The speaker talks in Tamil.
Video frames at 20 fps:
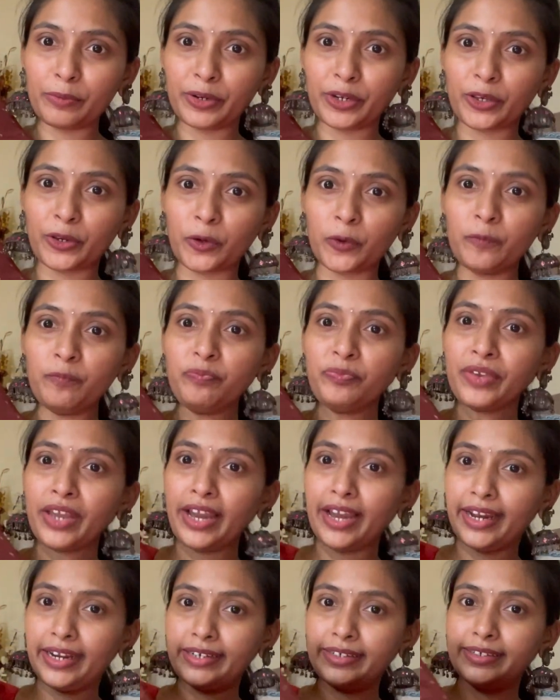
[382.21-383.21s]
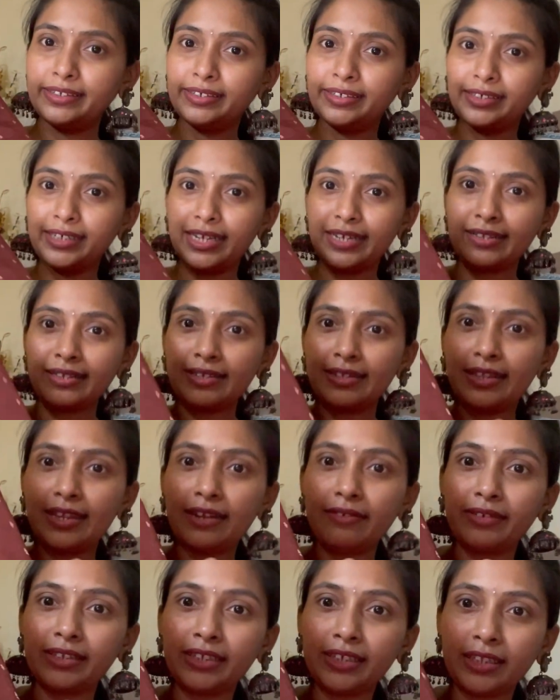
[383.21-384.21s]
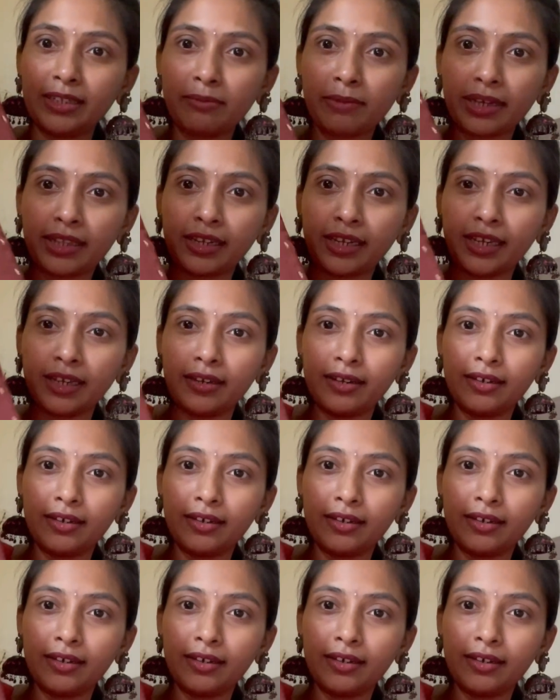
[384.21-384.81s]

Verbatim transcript: பிடிக்கும் அண்ட் எஸ் இதில் வந்து இந்த மாதிரி